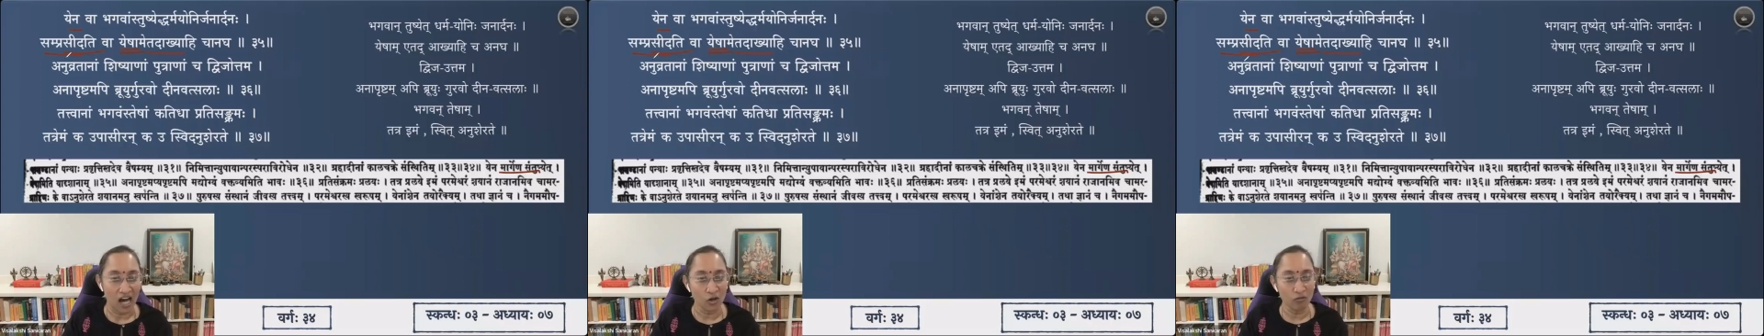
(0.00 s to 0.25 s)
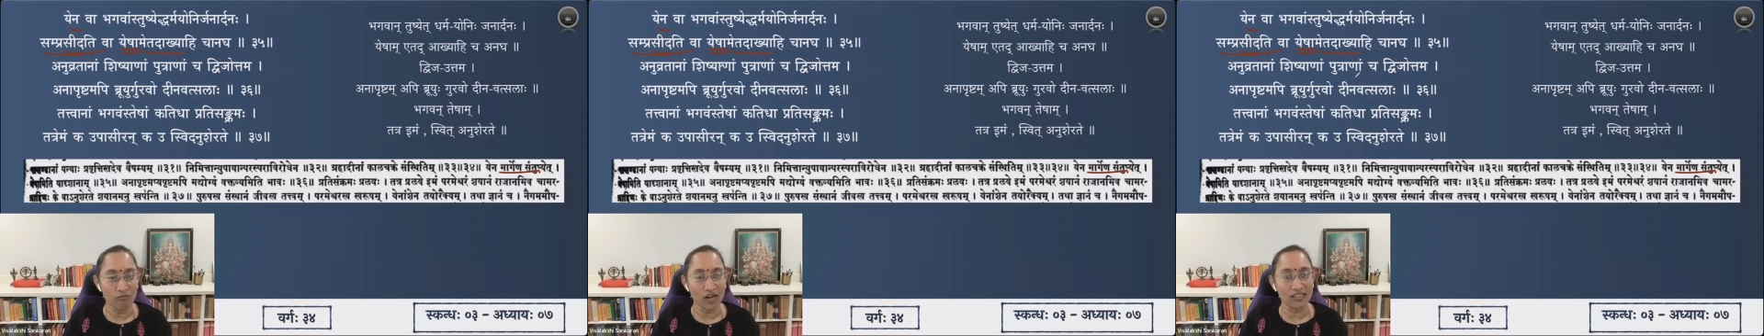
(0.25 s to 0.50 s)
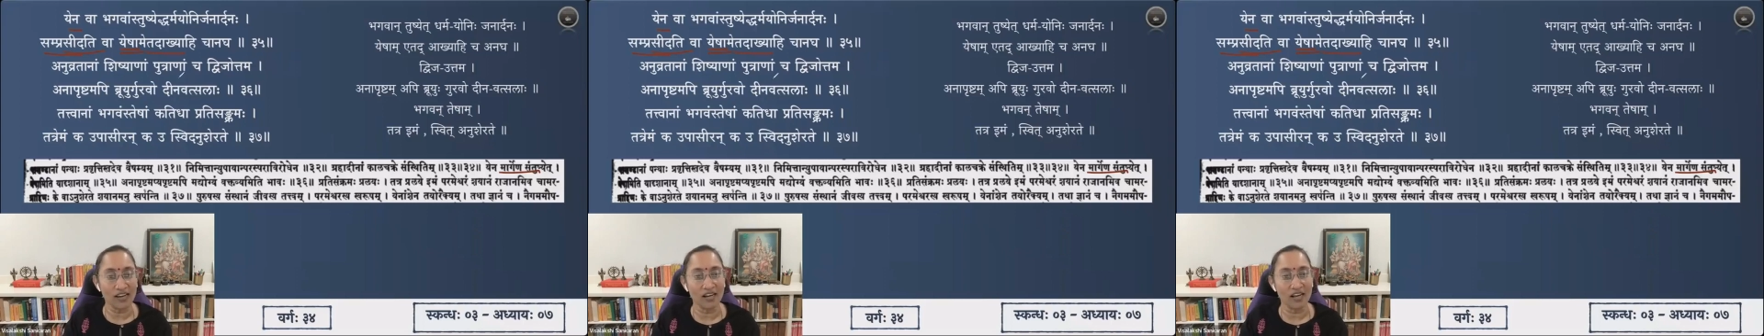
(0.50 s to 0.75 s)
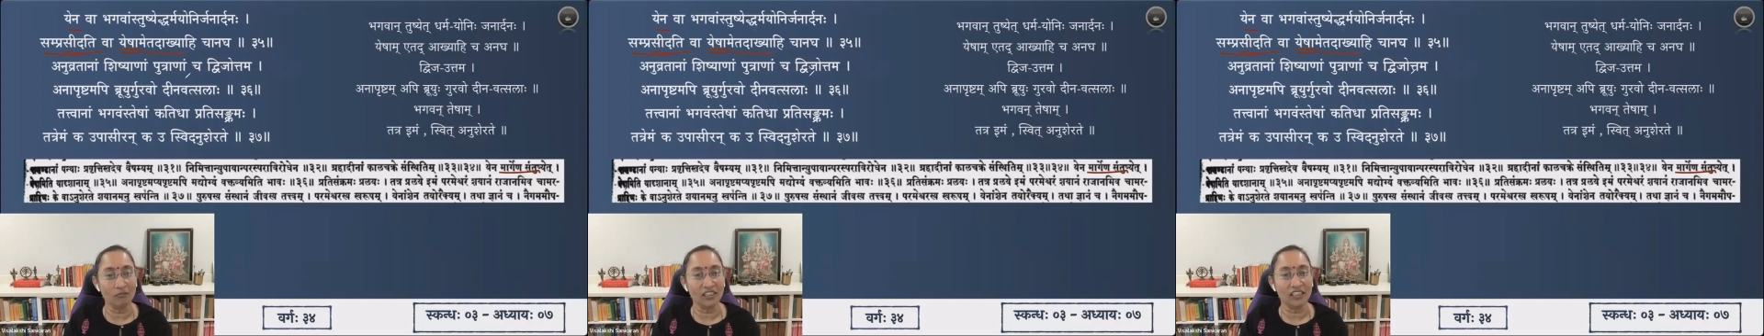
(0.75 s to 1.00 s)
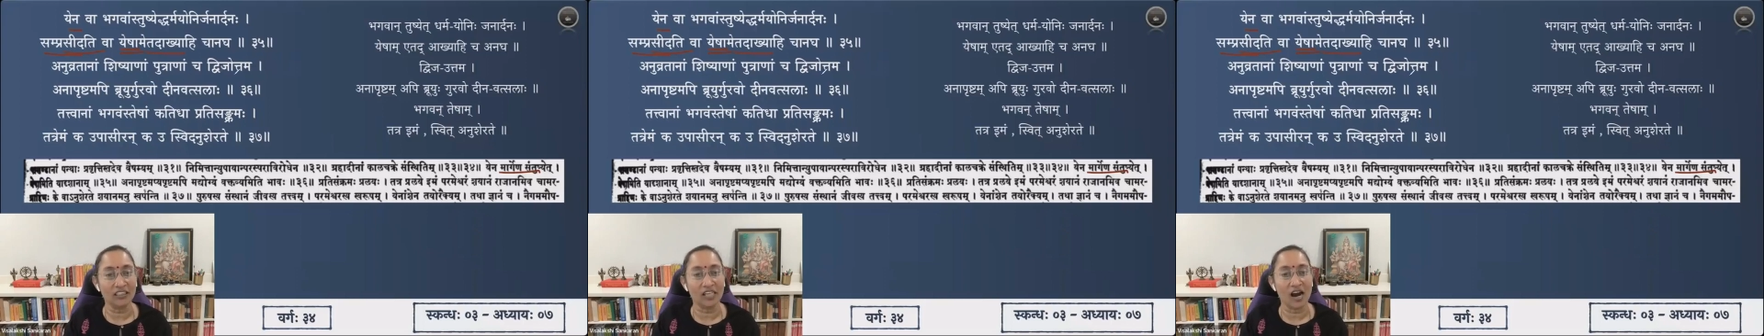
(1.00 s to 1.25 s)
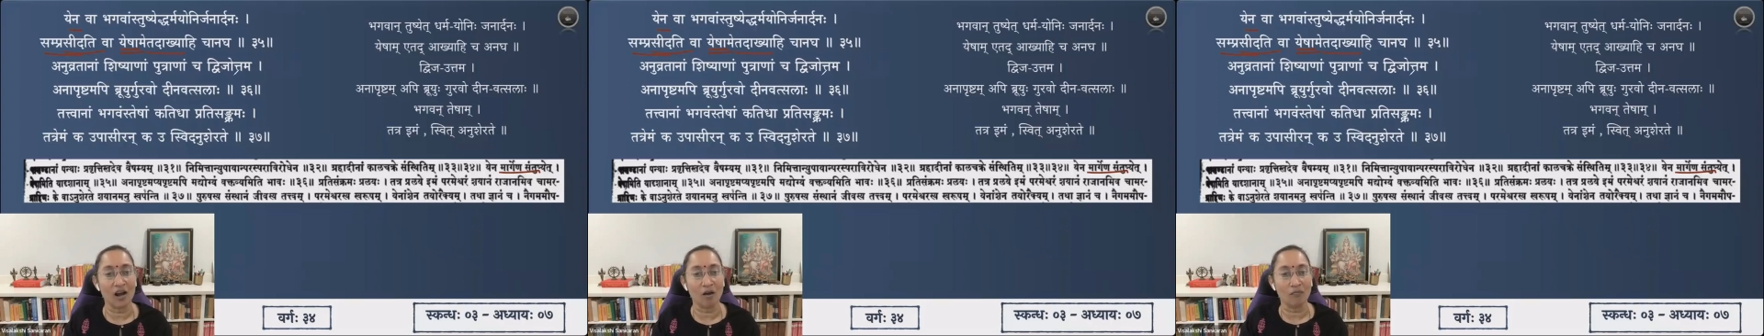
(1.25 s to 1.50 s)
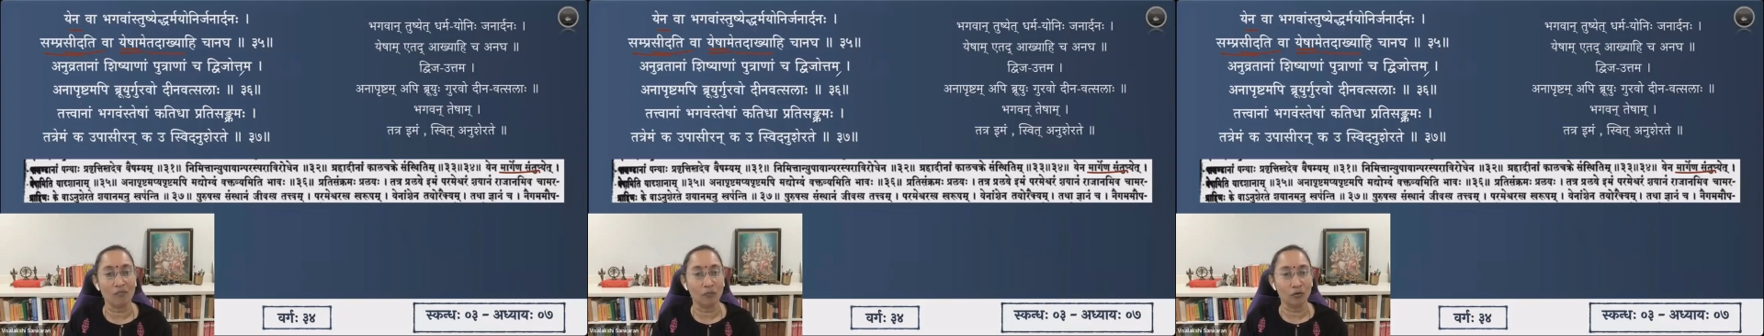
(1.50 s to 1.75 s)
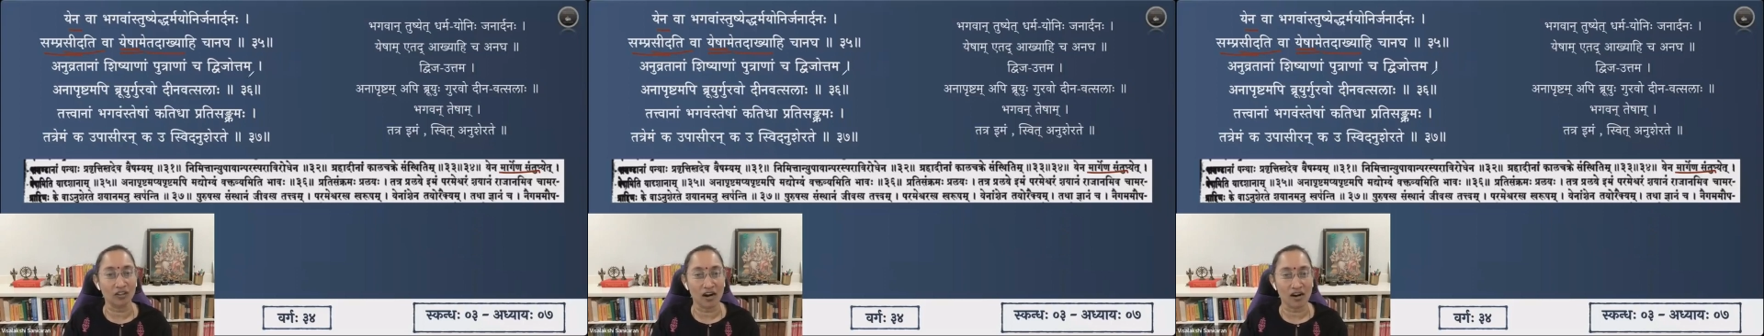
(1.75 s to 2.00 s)
அனுபிரதானாம் சிஷியானாம்
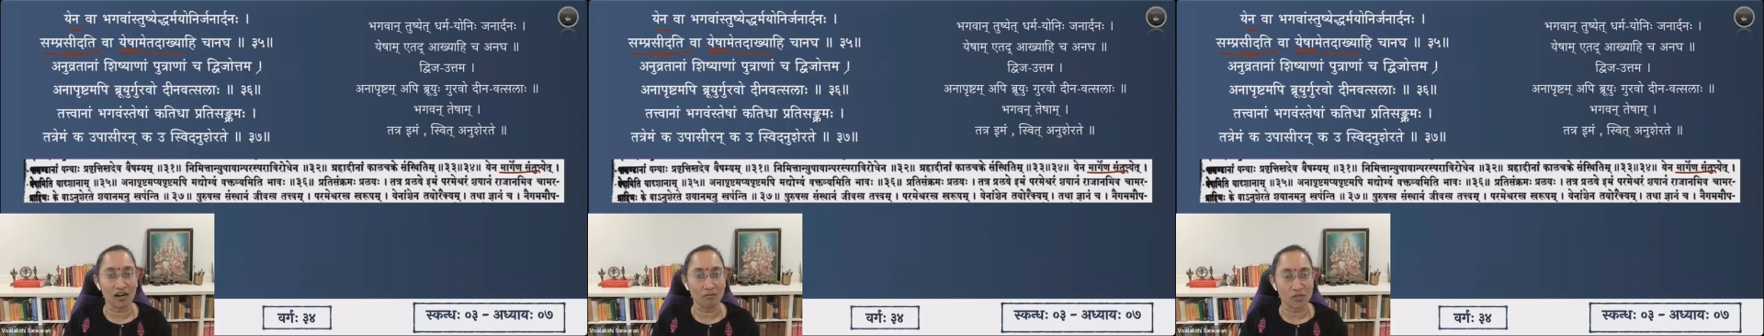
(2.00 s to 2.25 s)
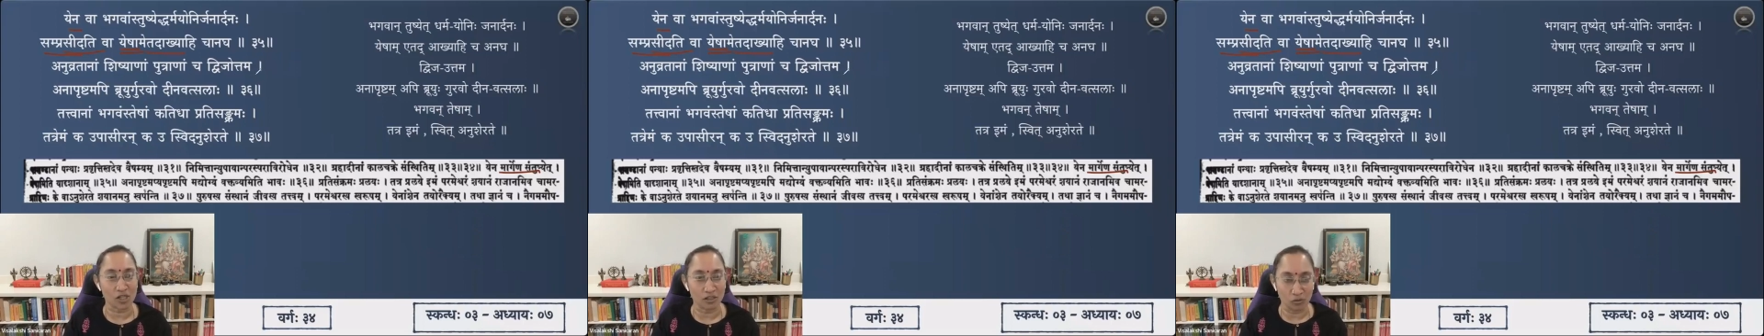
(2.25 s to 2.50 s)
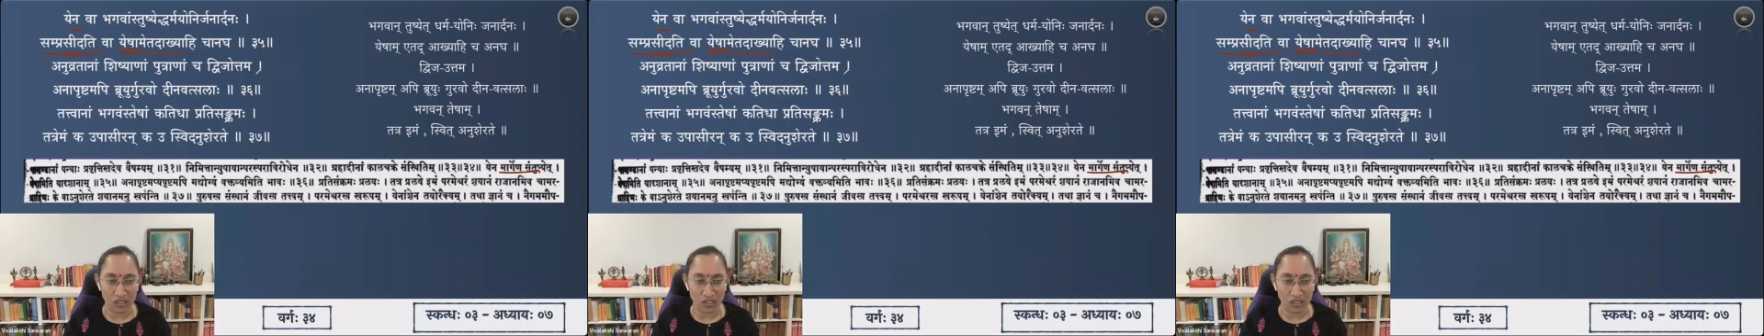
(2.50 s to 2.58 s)
புத்திரானாம் ச